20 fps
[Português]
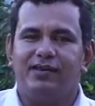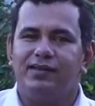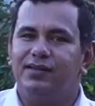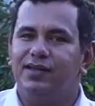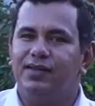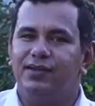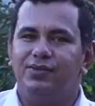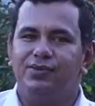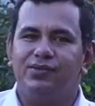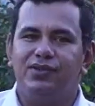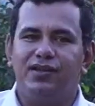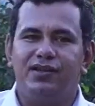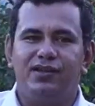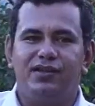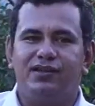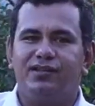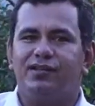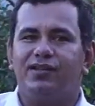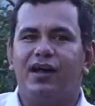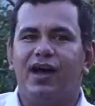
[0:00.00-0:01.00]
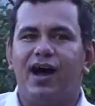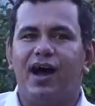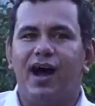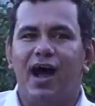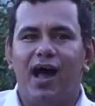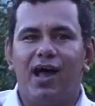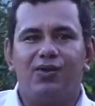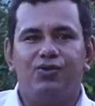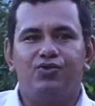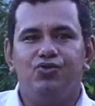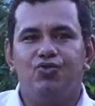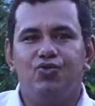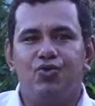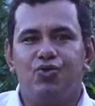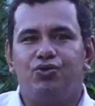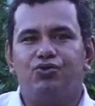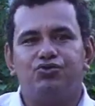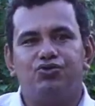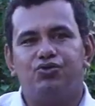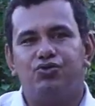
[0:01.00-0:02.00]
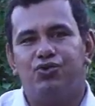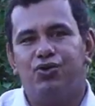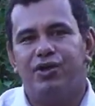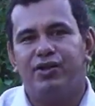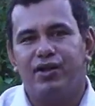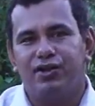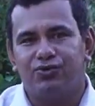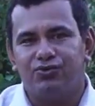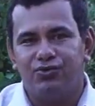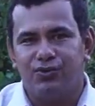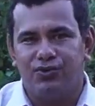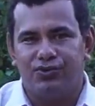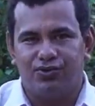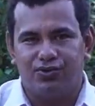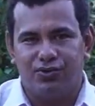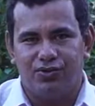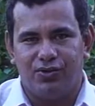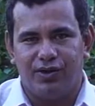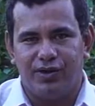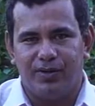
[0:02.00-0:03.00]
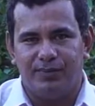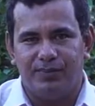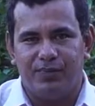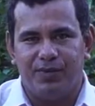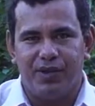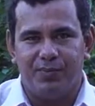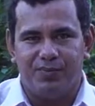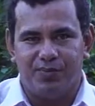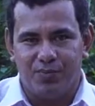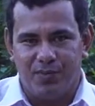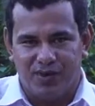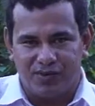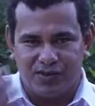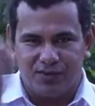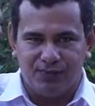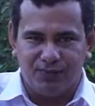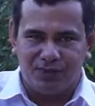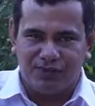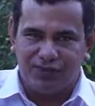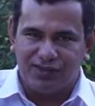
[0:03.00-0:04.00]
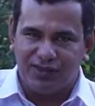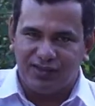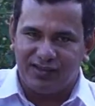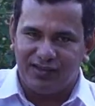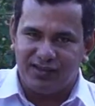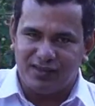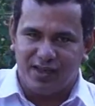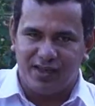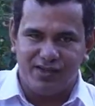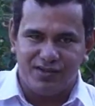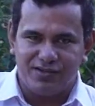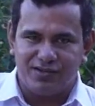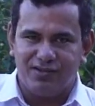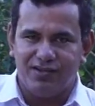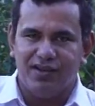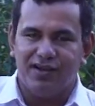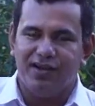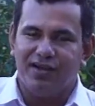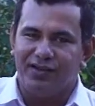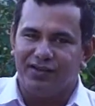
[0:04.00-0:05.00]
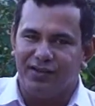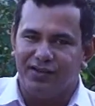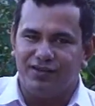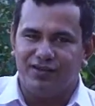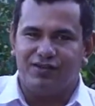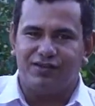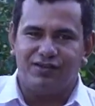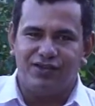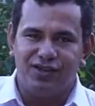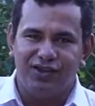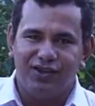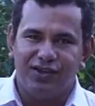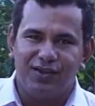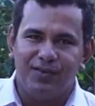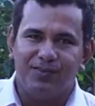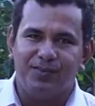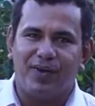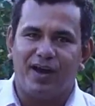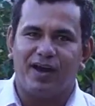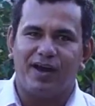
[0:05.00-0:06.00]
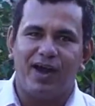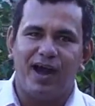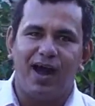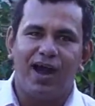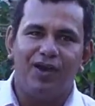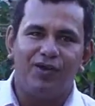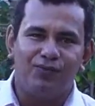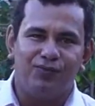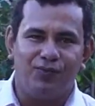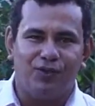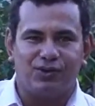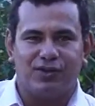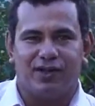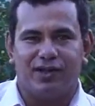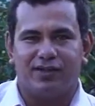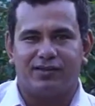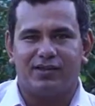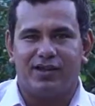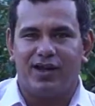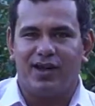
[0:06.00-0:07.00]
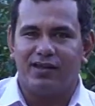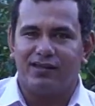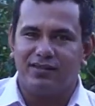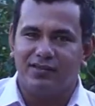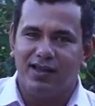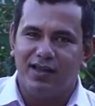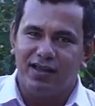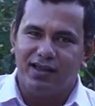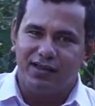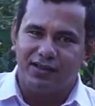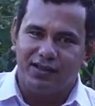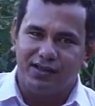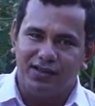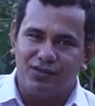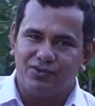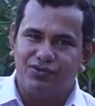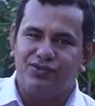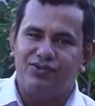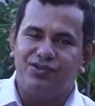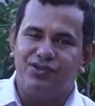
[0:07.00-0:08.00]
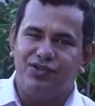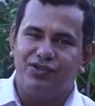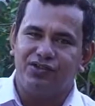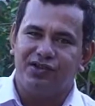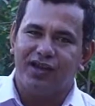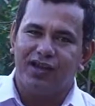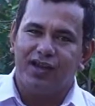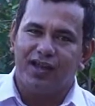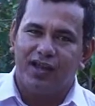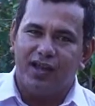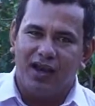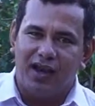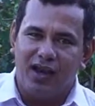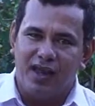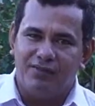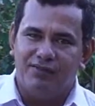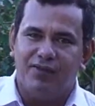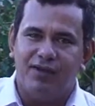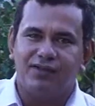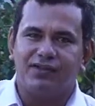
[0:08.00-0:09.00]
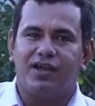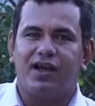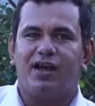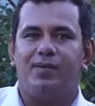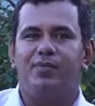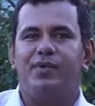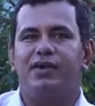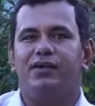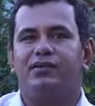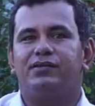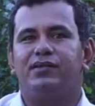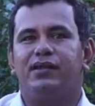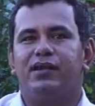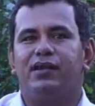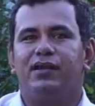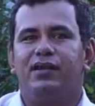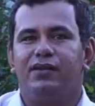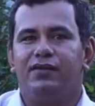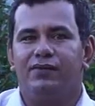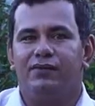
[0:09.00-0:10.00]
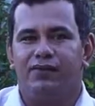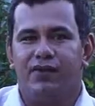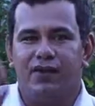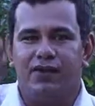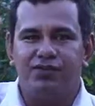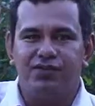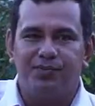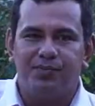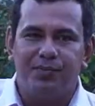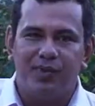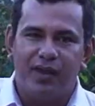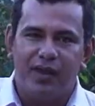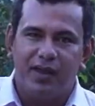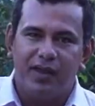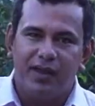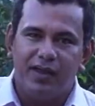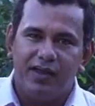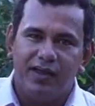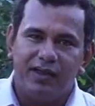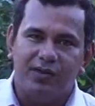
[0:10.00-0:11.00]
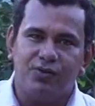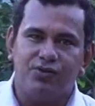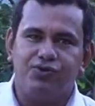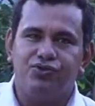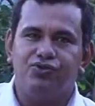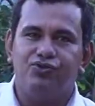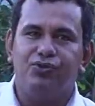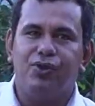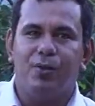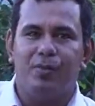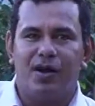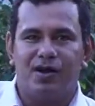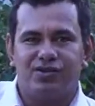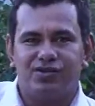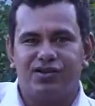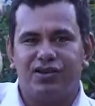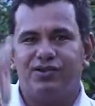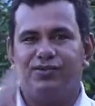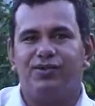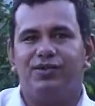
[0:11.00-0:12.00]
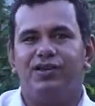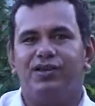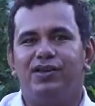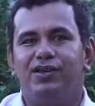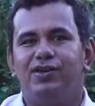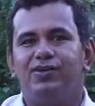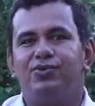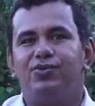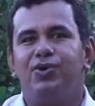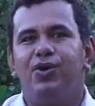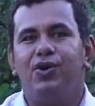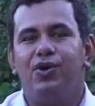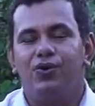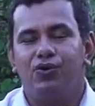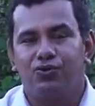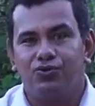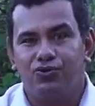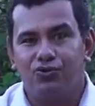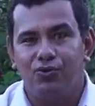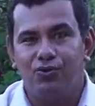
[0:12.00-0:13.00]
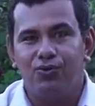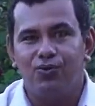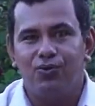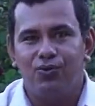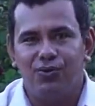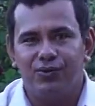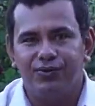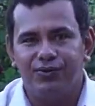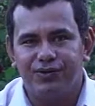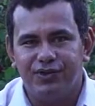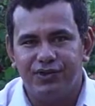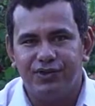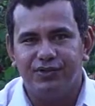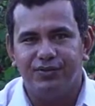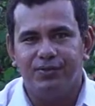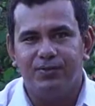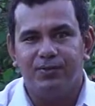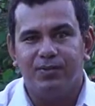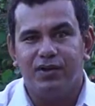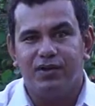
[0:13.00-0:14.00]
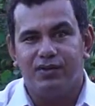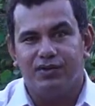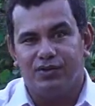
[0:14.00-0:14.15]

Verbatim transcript: Deus ele está no controle da sua história. E por mais que você tente desistir, parar, voltar atrás, Deus diz: levante a cabeça, fica de pé e continua marchando que eu sou contigo.